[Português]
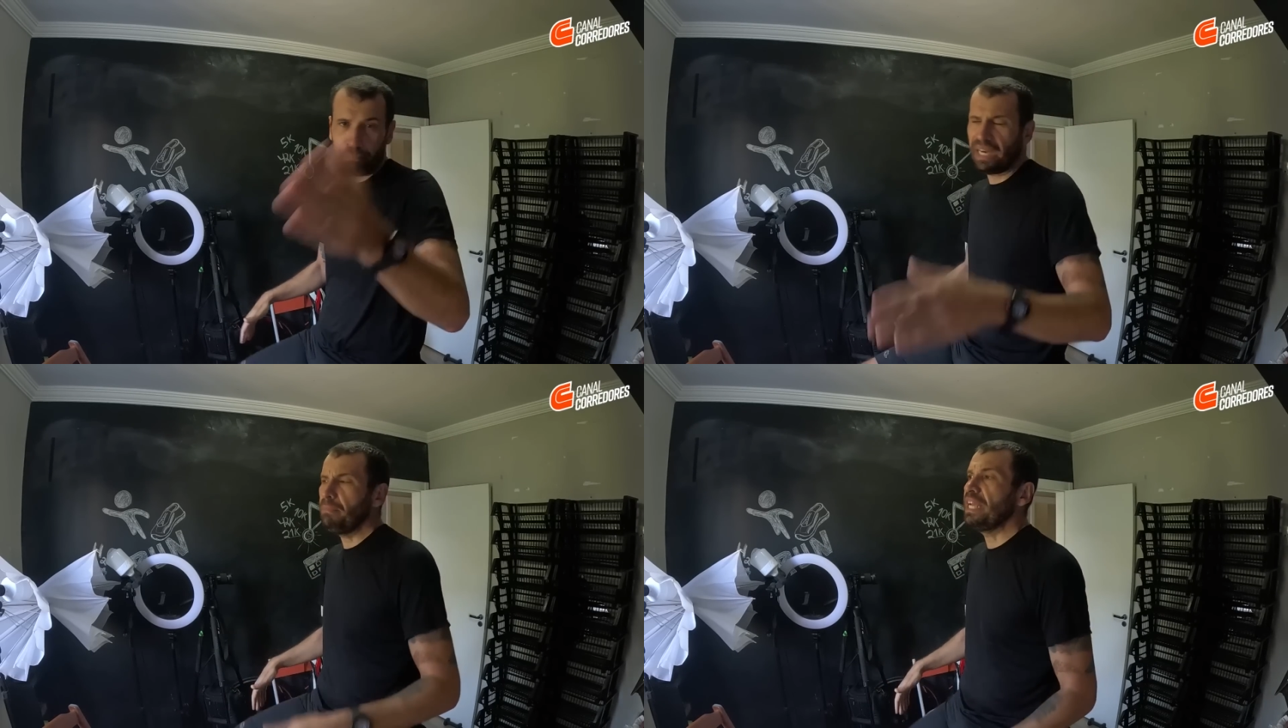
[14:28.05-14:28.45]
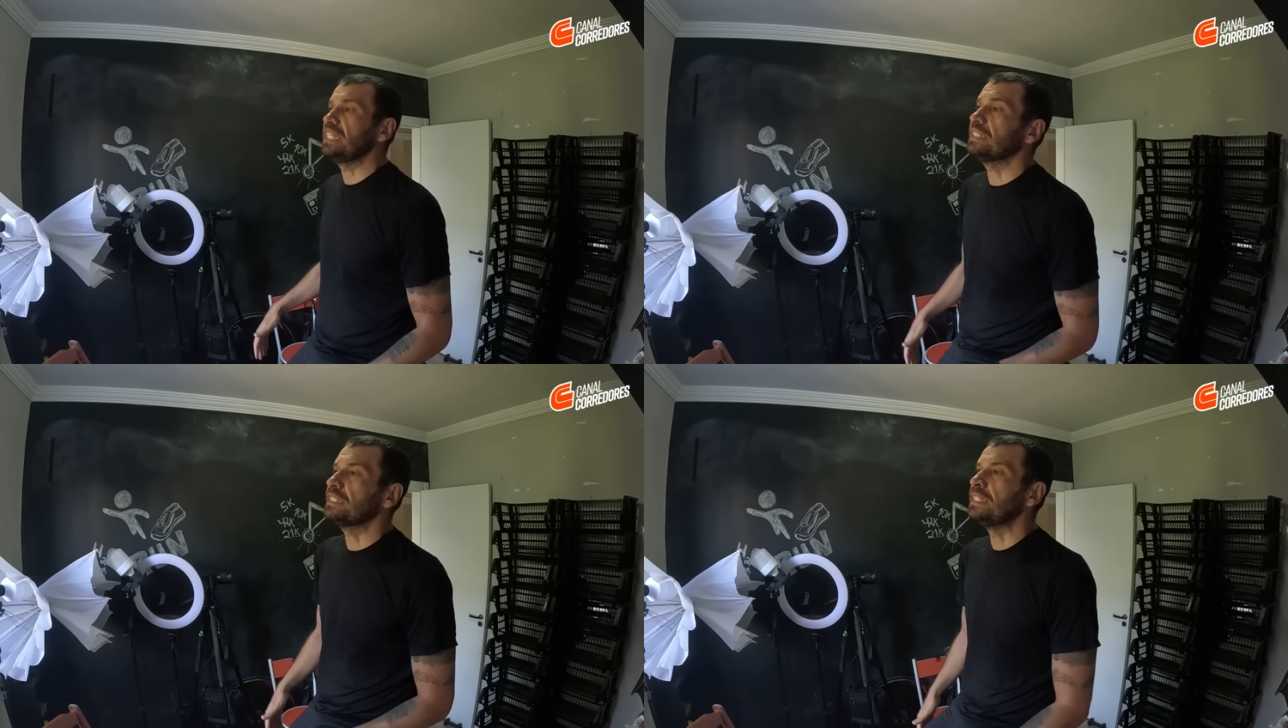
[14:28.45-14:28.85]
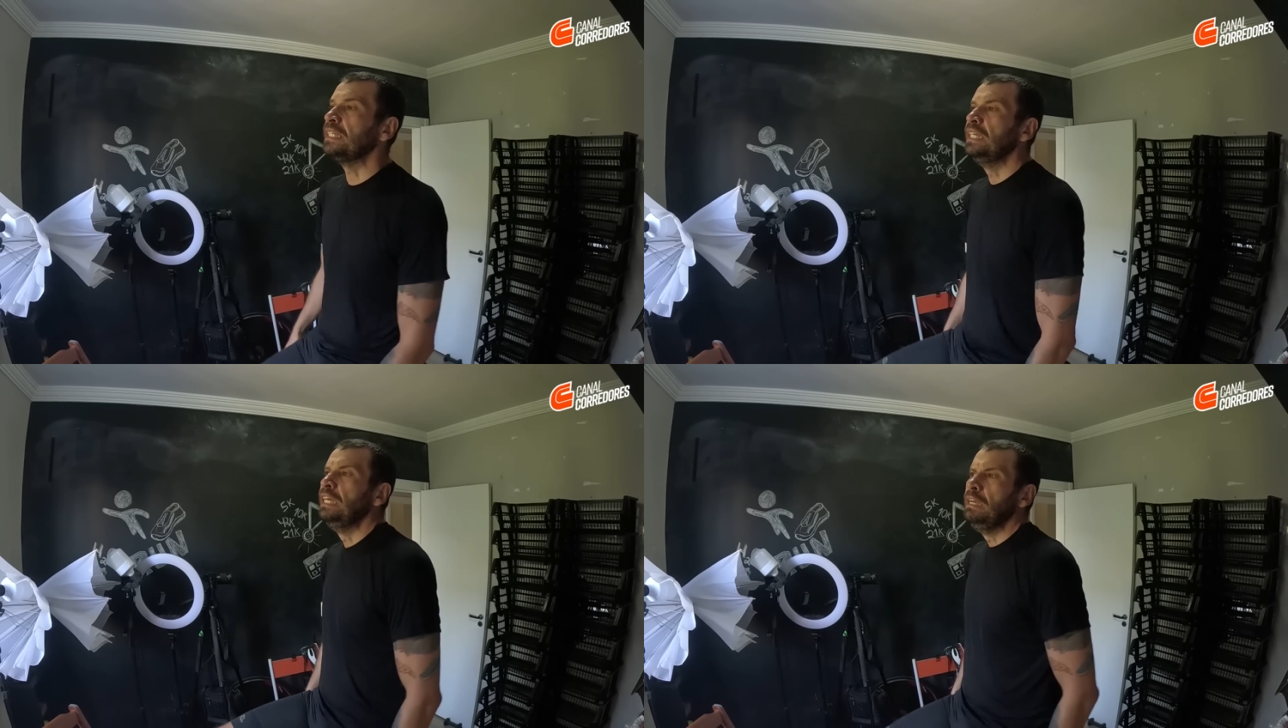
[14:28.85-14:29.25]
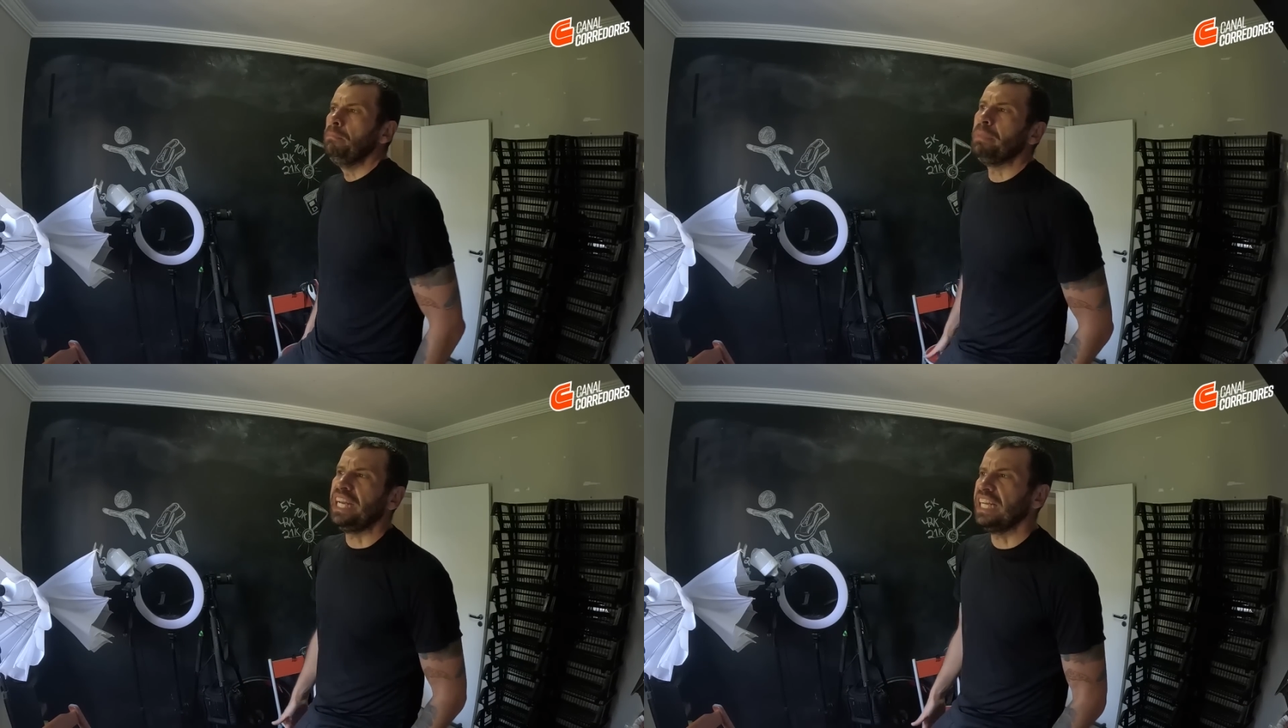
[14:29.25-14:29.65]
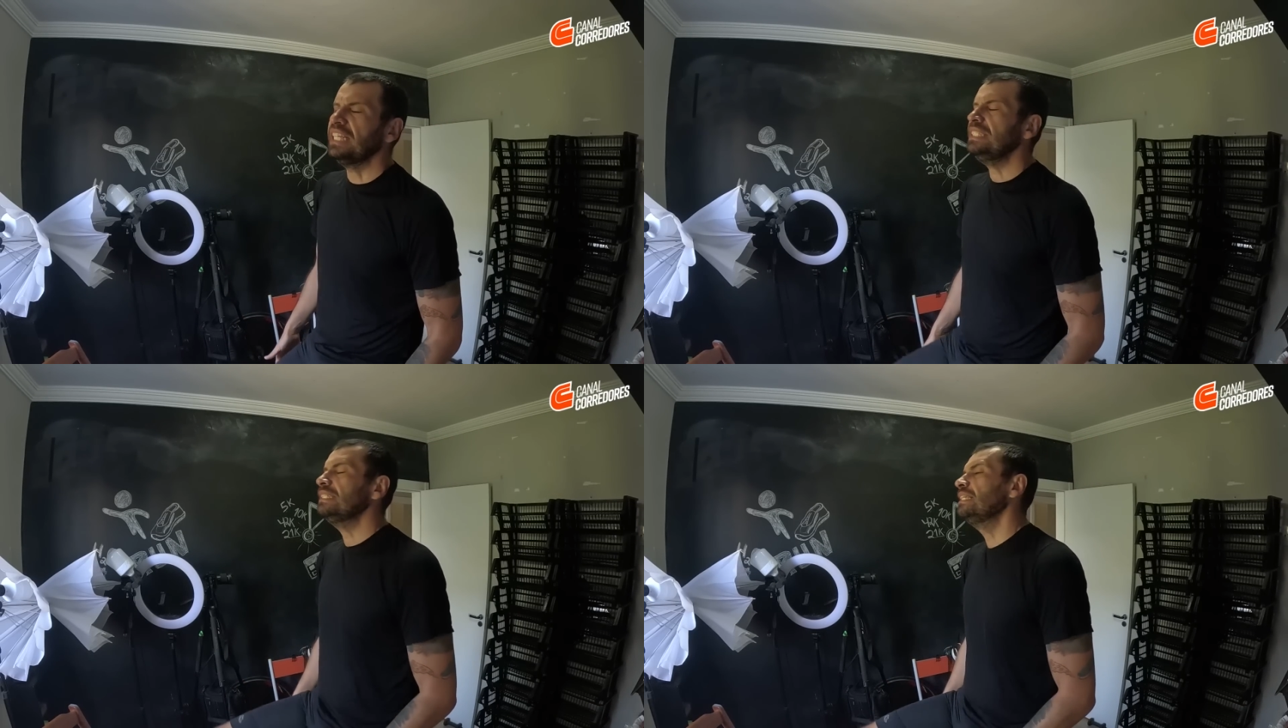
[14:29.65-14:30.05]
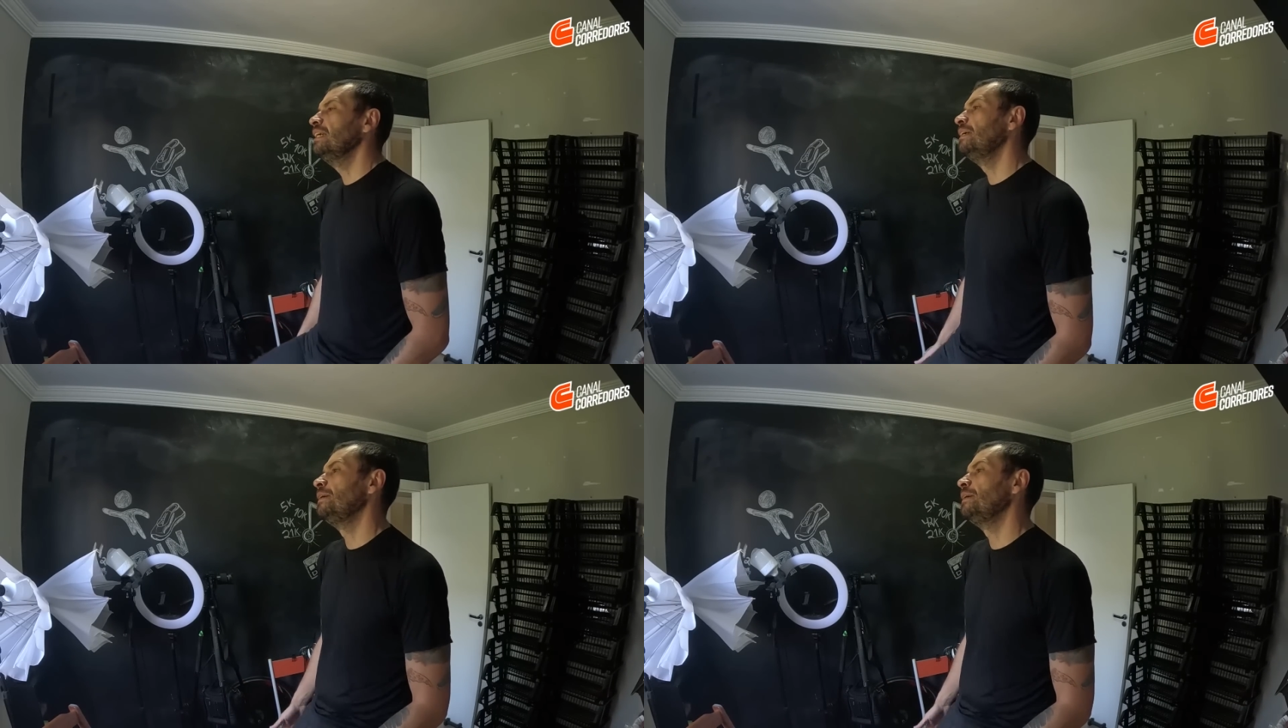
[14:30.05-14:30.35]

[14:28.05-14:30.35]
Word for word: Parabéns. Meninas.